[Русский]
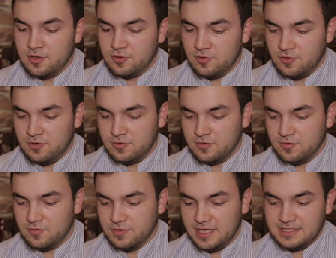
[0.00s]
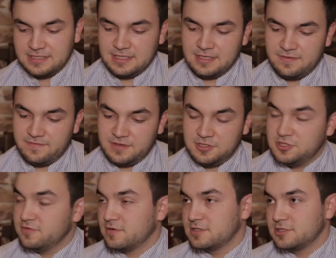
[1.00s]
Но у нас этого
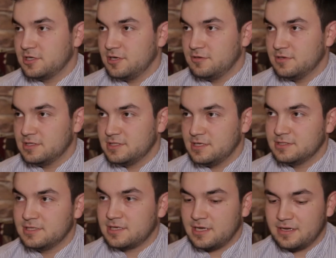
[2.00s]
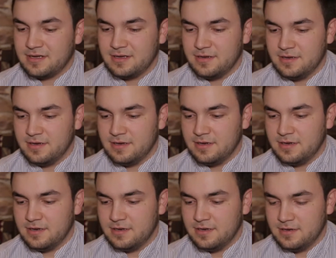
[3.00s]
ничего, к сожалению, не осталось, так как
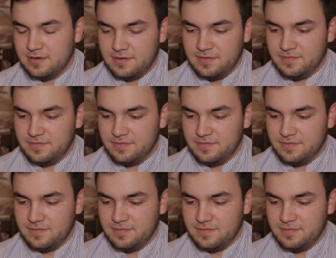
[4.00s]
э,